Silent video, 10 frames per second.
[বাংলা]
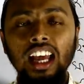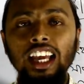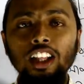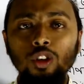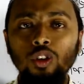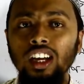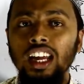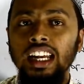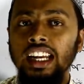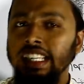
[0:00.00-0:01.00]
কিন্তু
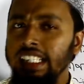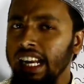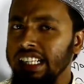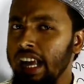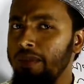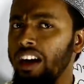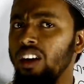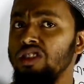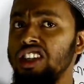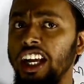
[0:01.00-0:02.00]
নিজেরা সামান্য
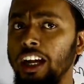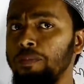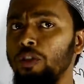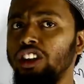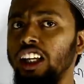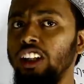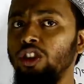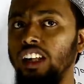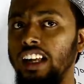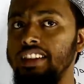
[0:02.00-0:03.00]
চেক করতে কিন্তু
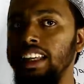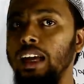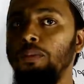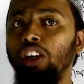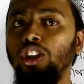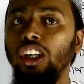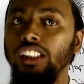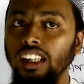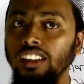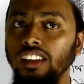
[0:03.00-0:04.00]
তারা সিঙ্গাপুরে চলে
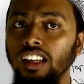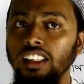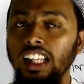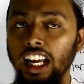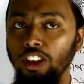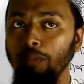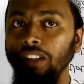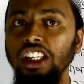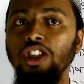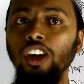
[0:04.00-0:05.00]
যান তারা কিন্তু
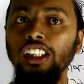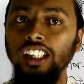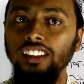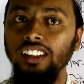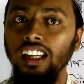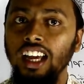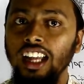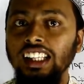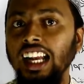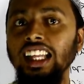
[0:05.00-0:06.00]
বিদেশ চলে যান
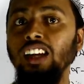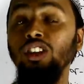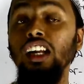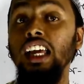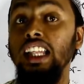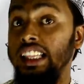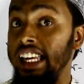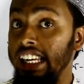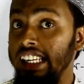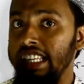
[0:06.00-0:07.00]
তারা দেখুন
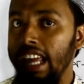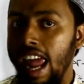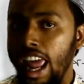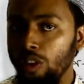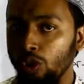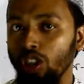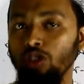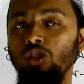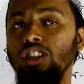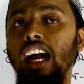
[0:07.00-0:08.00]
তিনি যে এত
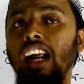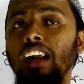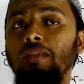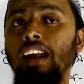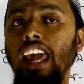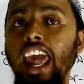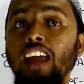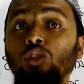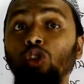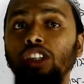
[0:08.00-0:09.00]
কিছু ঝাড়লেন মানে
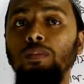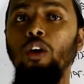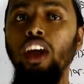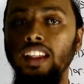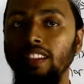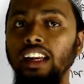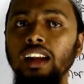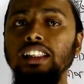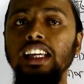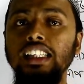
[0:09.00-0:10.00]
এত যে বয়ান দিলেন
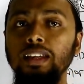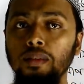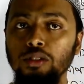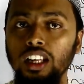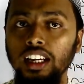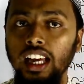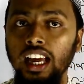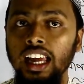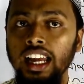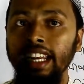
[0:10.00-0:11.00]
চিকিৎসা ব্যবস্থা নিয়ে
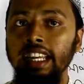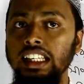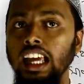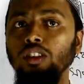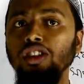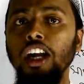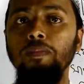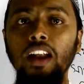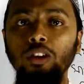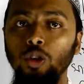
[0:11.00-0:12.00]
নিজে কিন্তু সেটা
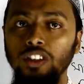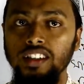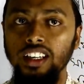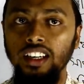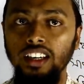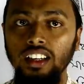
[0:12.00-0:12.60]
পালন করতেছেন না